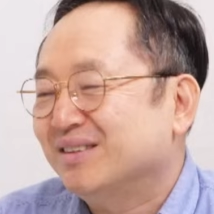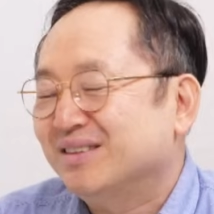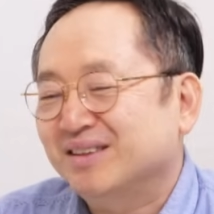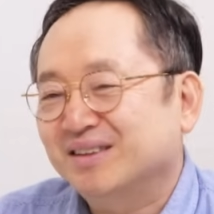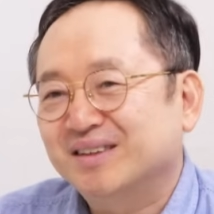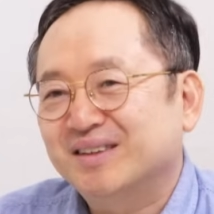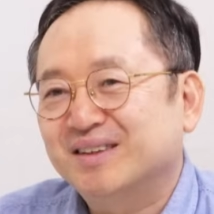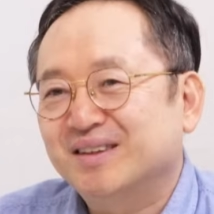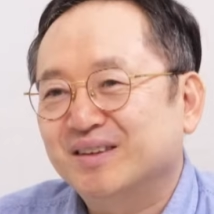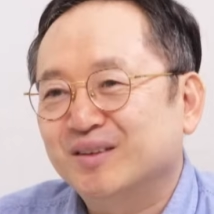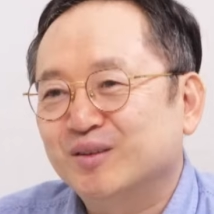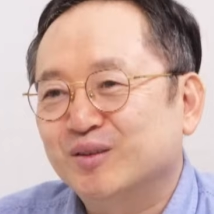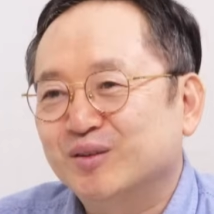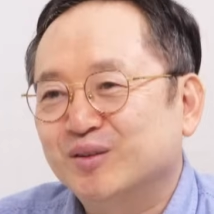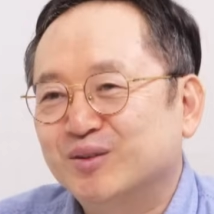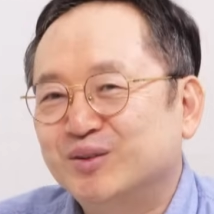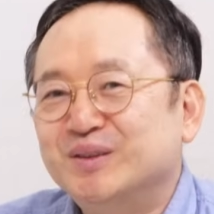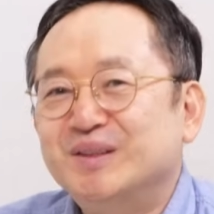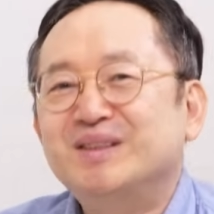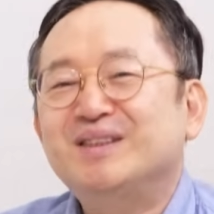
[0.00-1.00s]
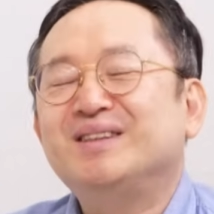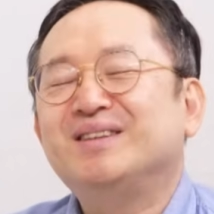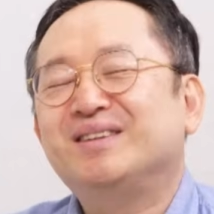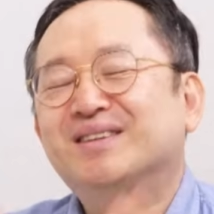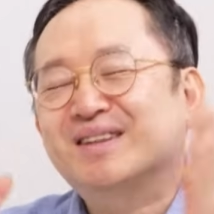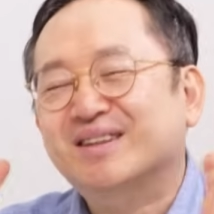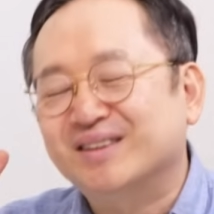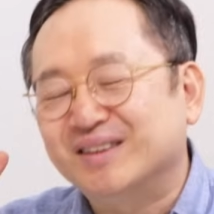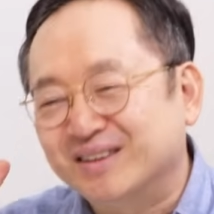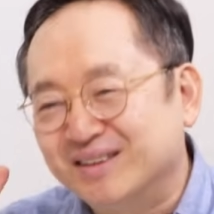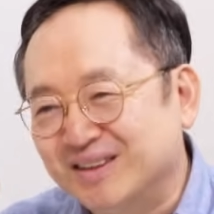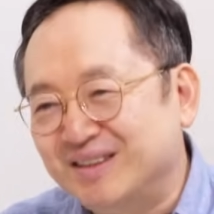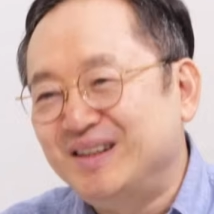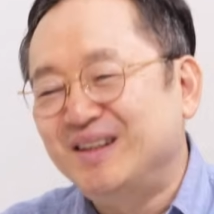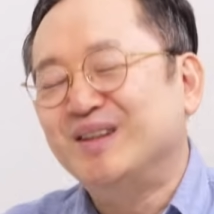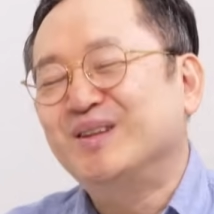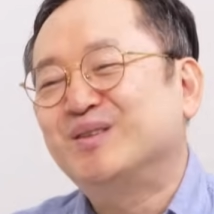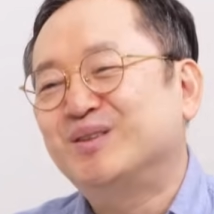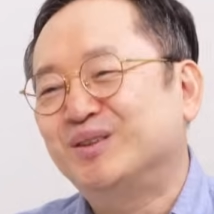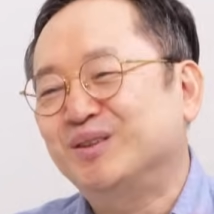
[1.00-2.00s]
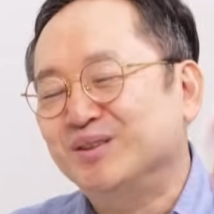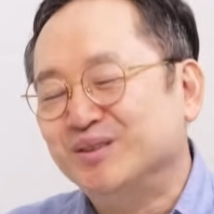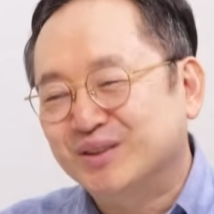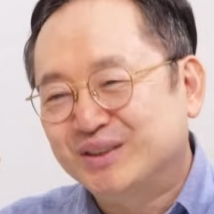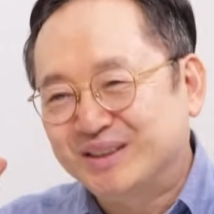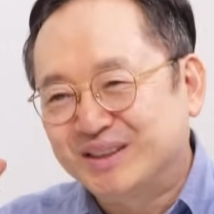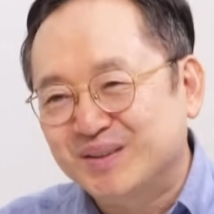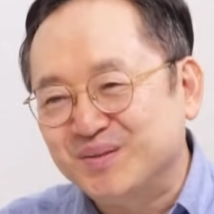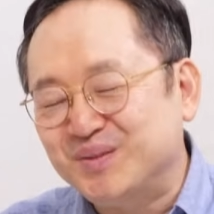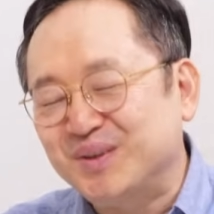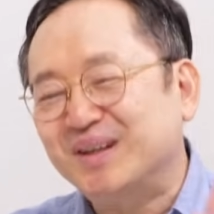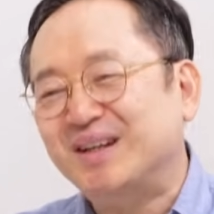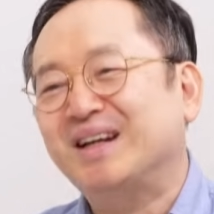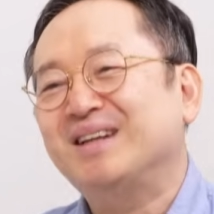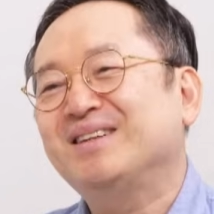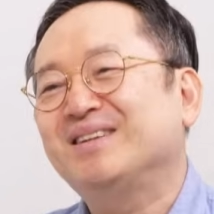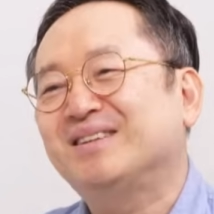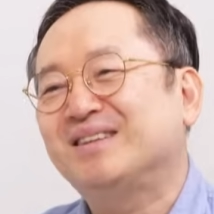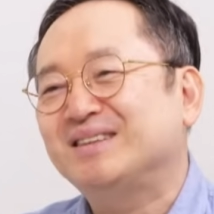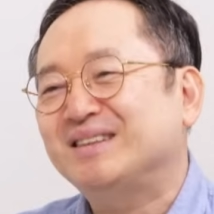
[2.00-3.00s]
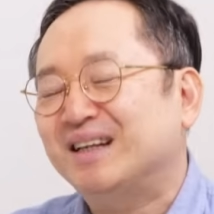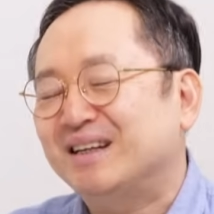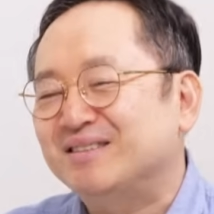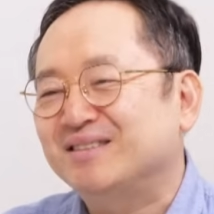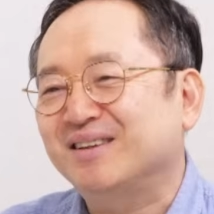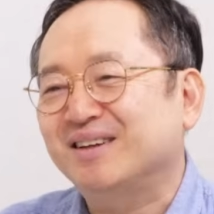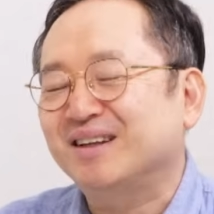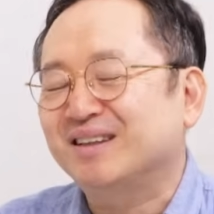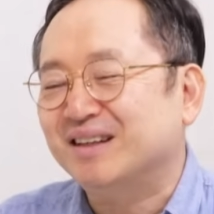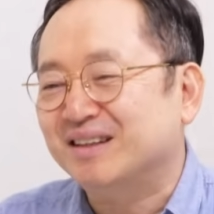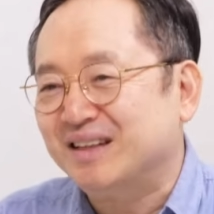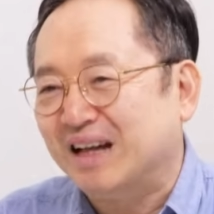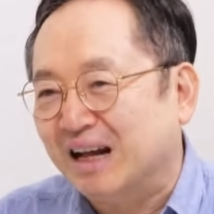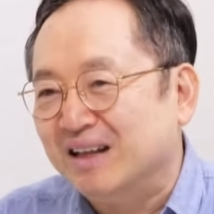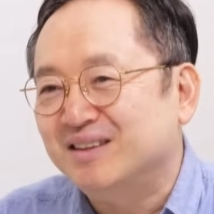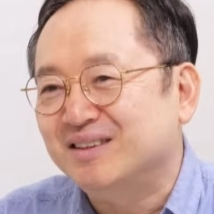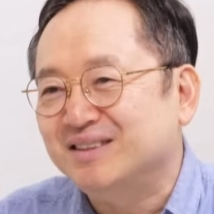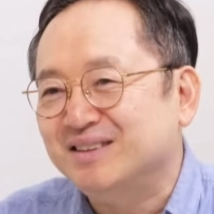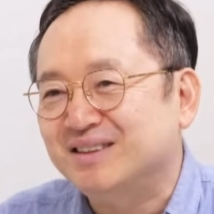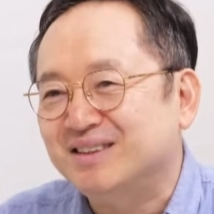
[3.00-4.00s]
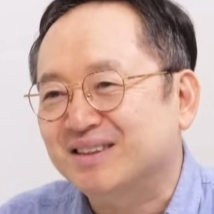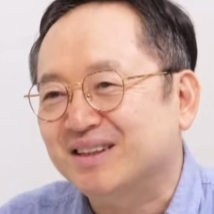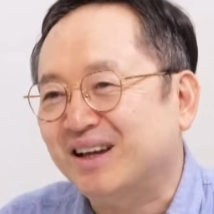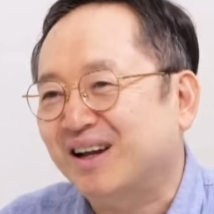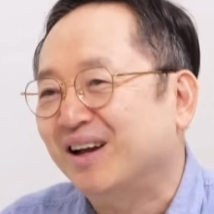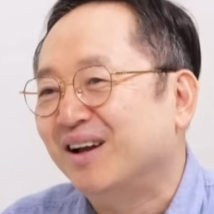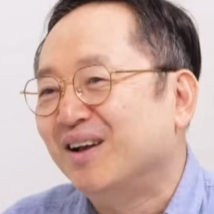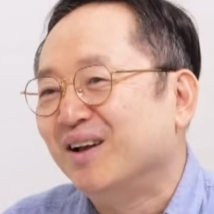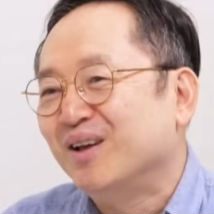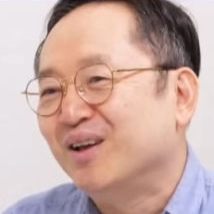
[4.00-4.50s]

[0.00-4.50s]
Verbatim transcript: 그러니까 군을 늘리고 징병하는 건 찬성이다. 나는 싫다.